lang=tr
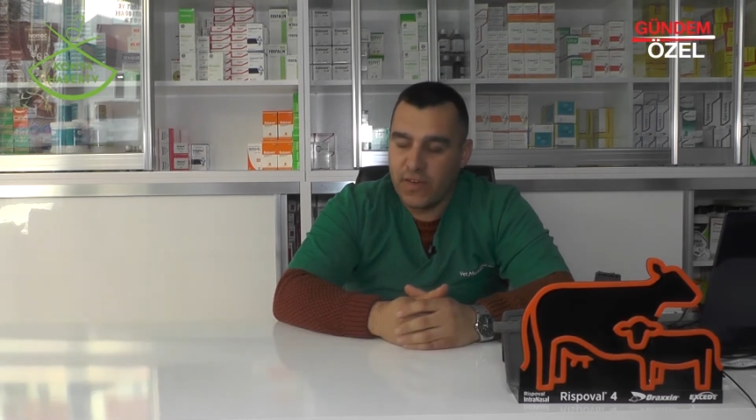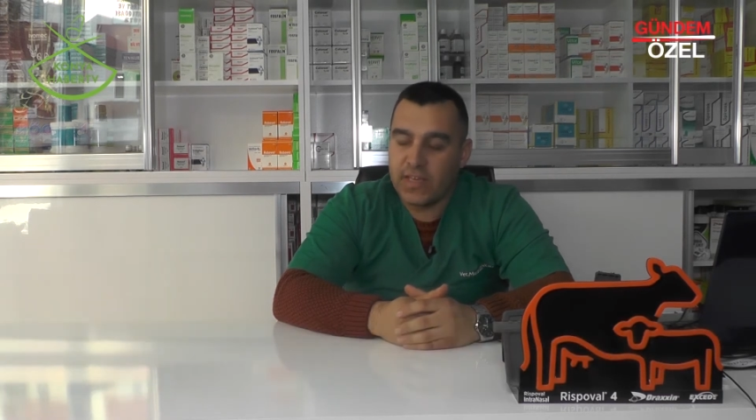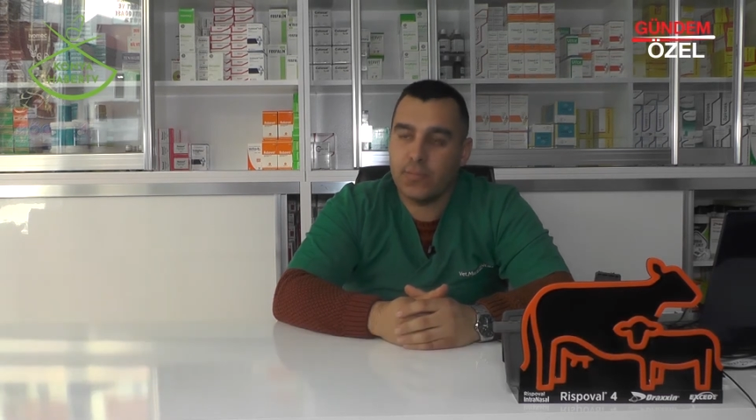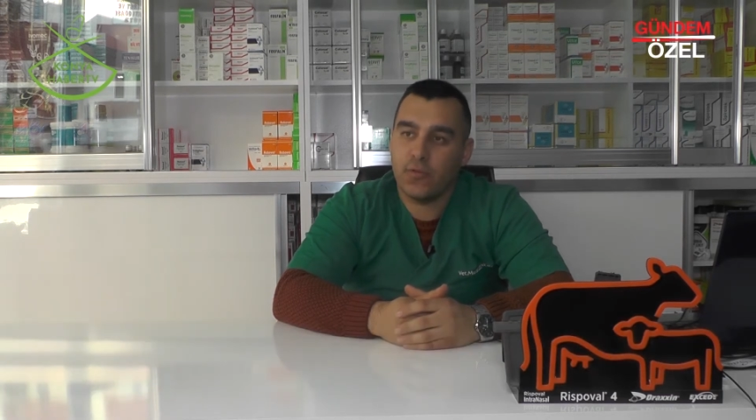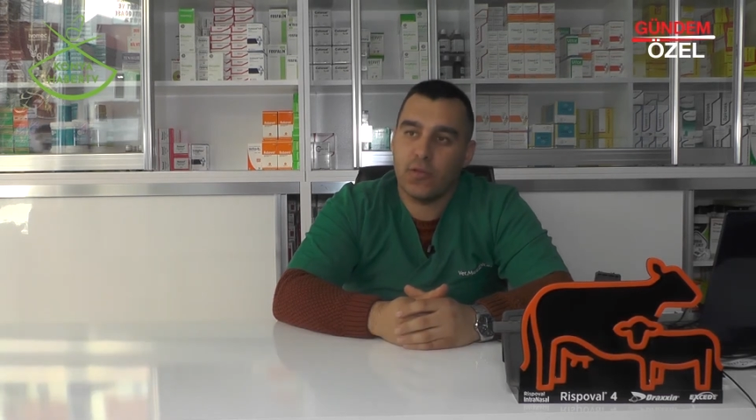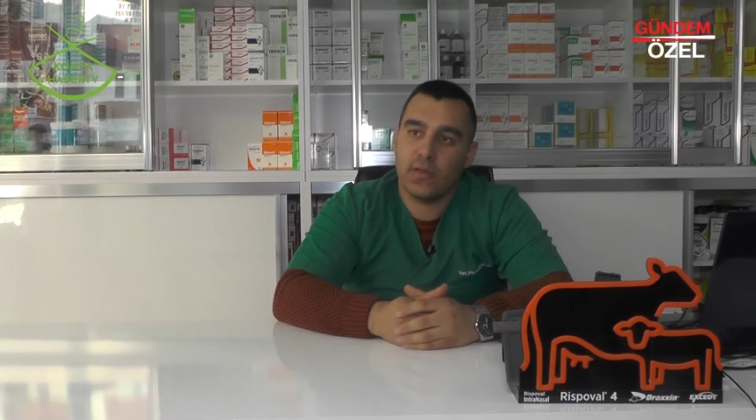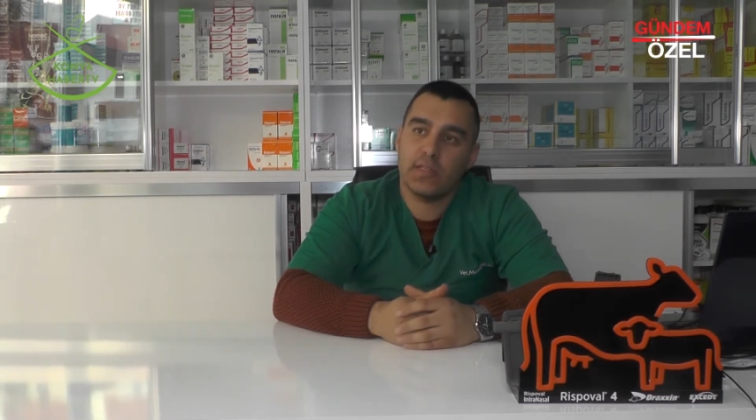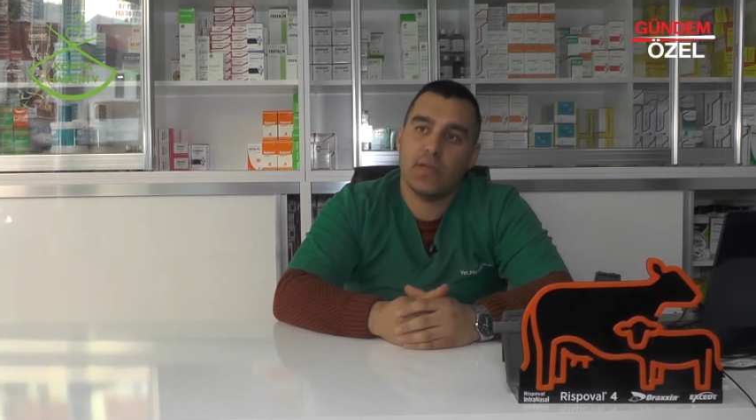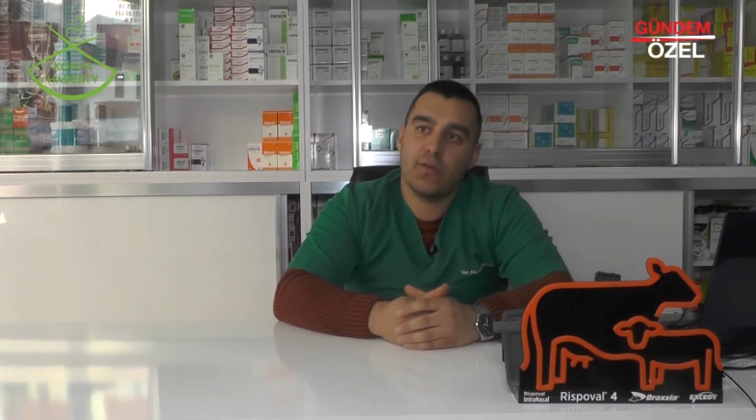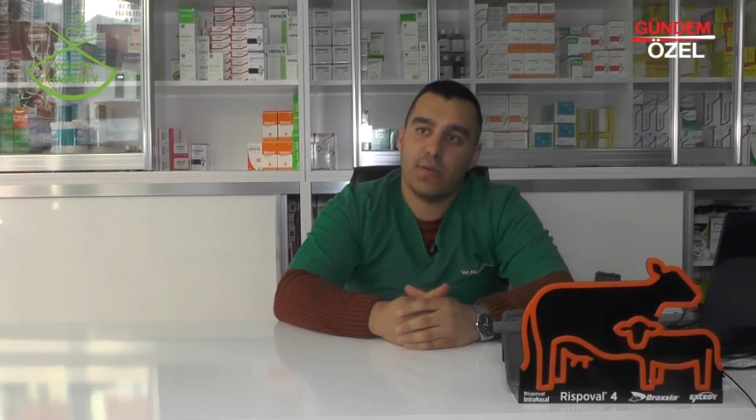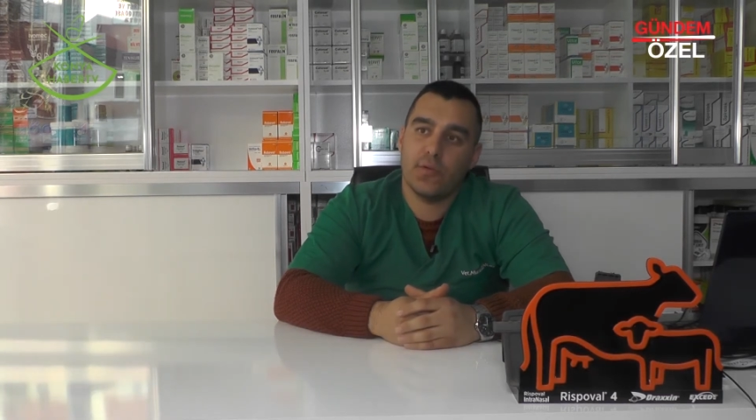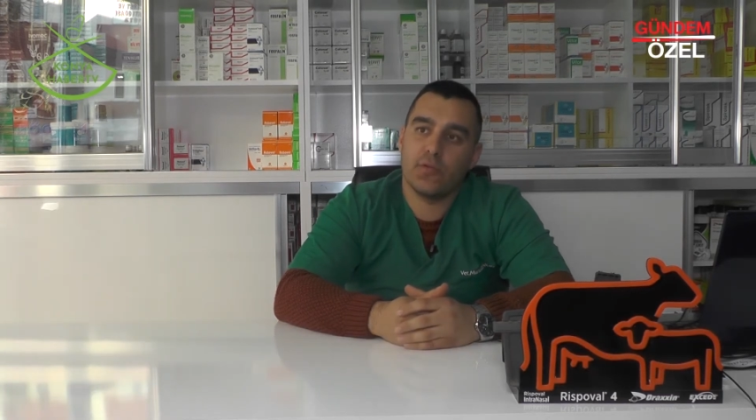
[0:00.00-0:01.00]
hekim olarak
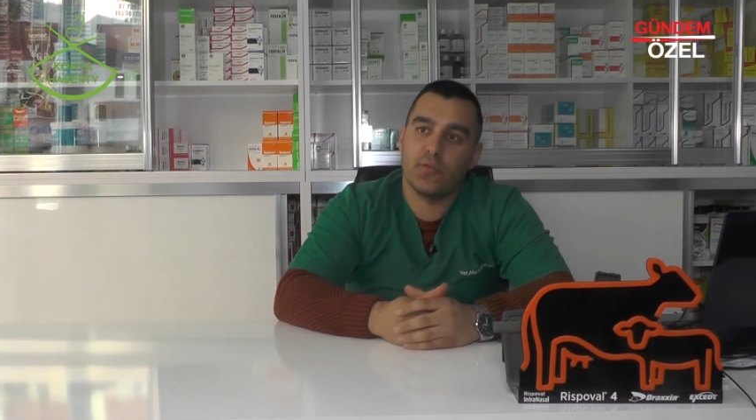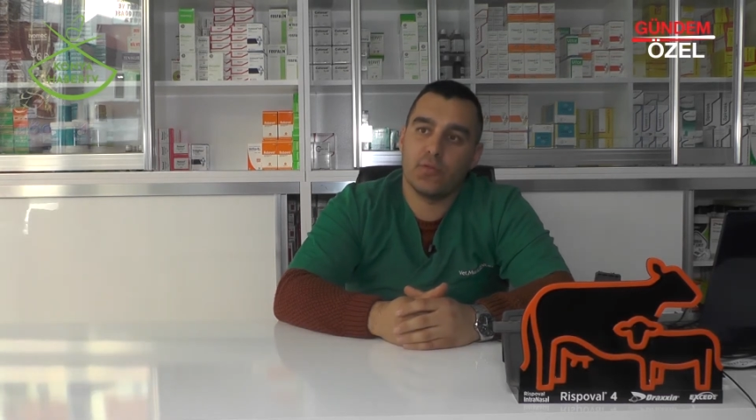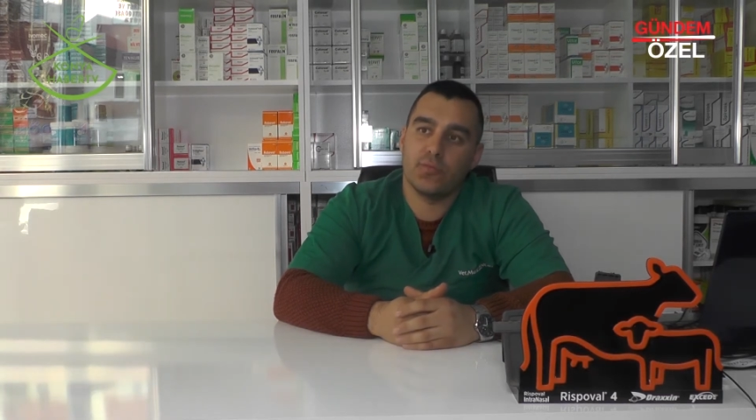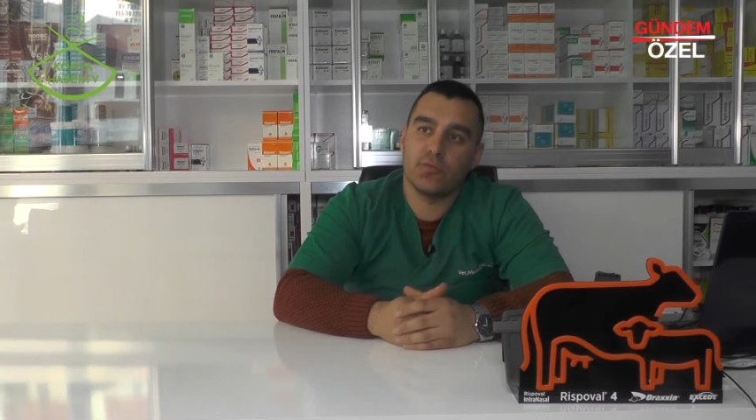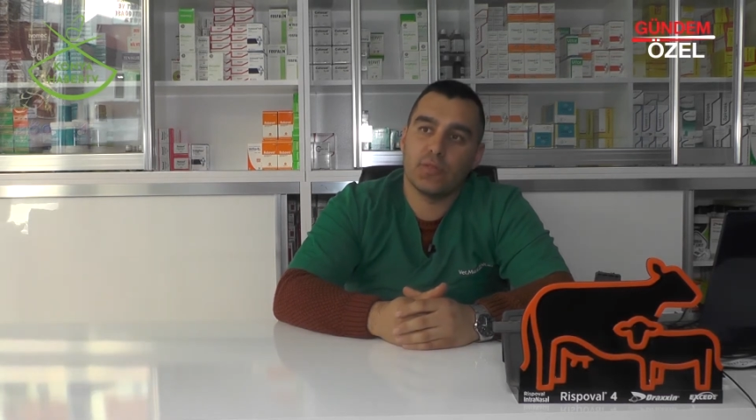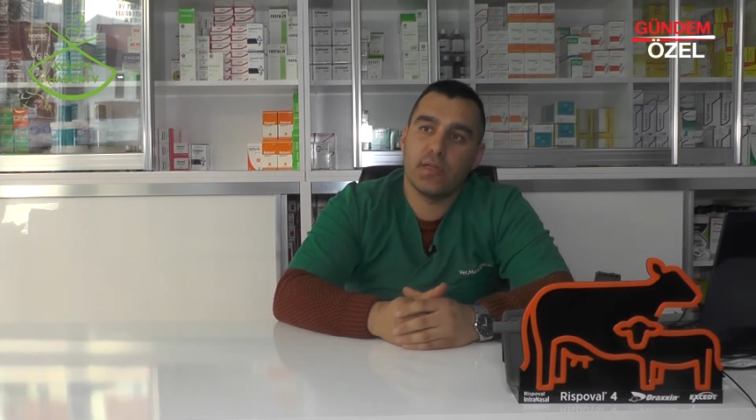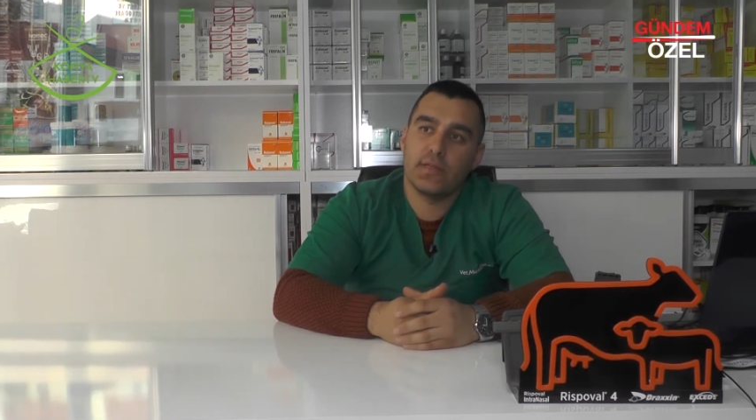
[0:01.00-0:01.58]
devam ediyorum burada.